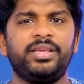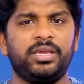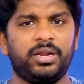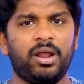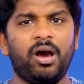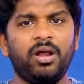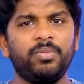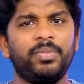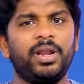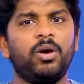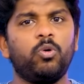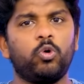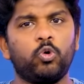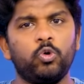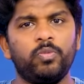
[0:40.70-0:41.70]
நீங்கள்
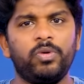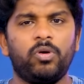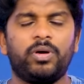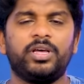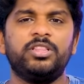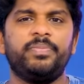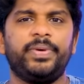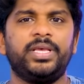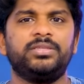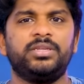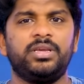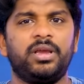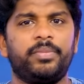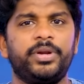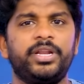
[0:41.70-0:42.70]
நார்மலாக ஒரு ரூமில் உட்காந்து
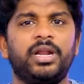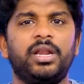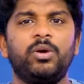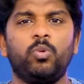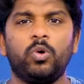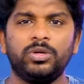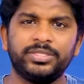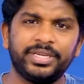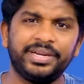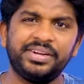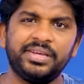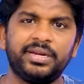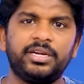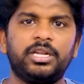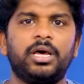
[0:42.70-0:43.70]
பேசுனீங்க அப்படின்னாலே ஒரு
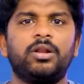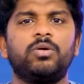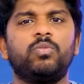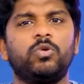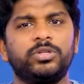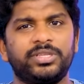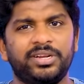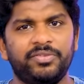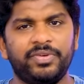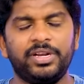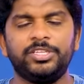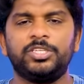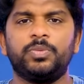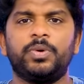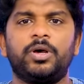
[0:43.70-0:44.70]
சைடு இருட்டாக இருக்கும் ஒரு சைடு
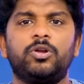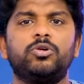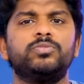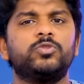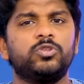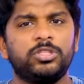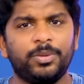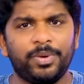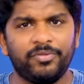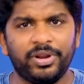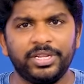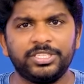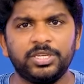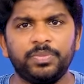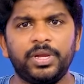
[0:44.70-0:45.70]
வெளிச்சமாக இருக்கும் சுத்தமாக
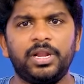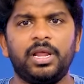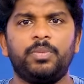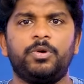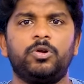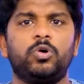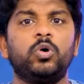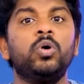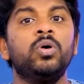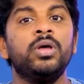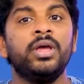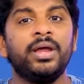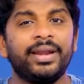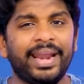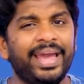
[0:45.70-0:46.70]
வெளிச்சமே இல்லாமல் இருக்கும்
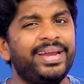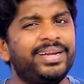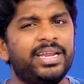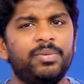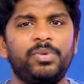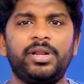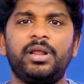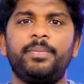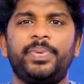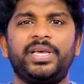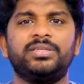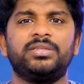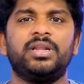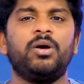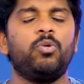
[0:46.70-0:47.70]
நைட் டைம்லலாம்
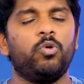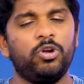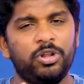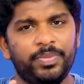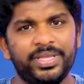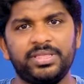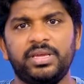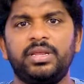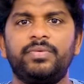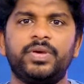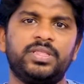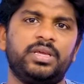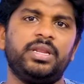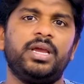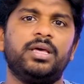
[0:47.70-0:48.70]
பேசினா ஒன்றுமே
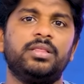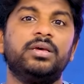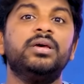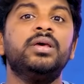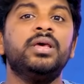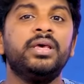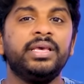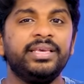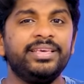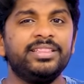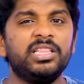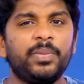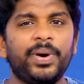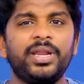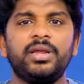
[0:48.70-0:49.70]
தெரியவே தெரியாது
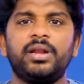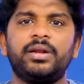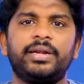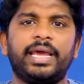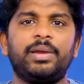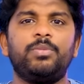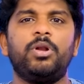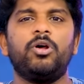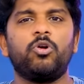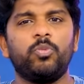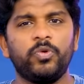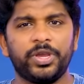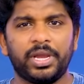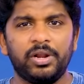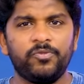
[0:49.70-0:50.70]
இந்த மாதிரியான டைமில்
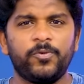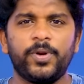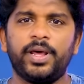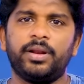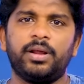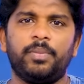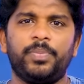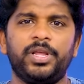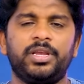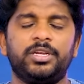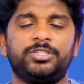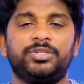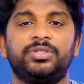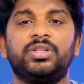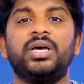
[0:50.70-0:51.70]
ரொம்ப ஹெல்ப்ஃபுல்லாக இருக்க
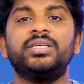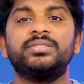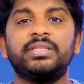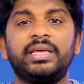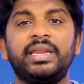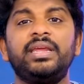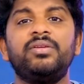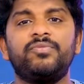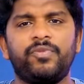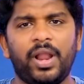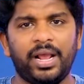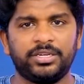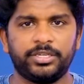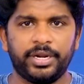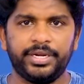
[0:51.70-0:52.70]
அப்ளிகேஷன் தான் ஸ்க்ரீன்
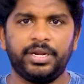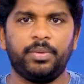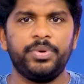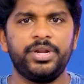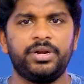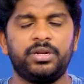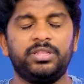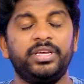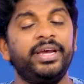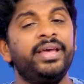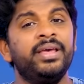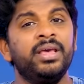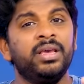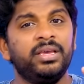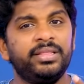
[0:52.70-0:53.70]
ஃப்ளாஷ் லைட் அப்படின்றது
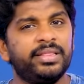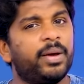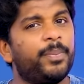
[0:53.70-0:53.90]
இந்த